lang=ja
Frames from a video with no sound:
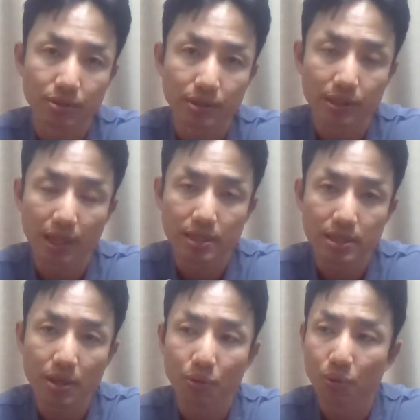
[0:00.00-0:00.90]
に対し
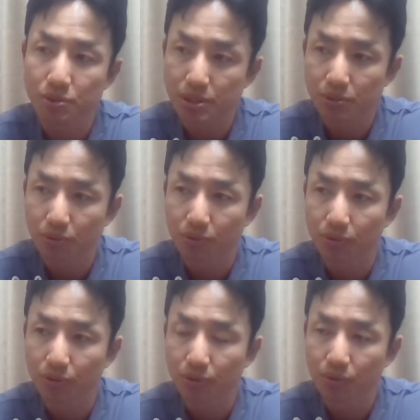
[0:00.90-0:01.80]
て後進国っ
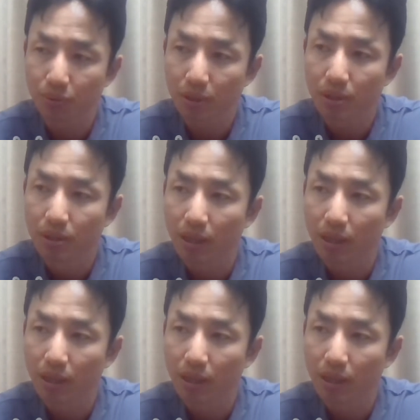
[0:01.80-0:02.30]
ていうのは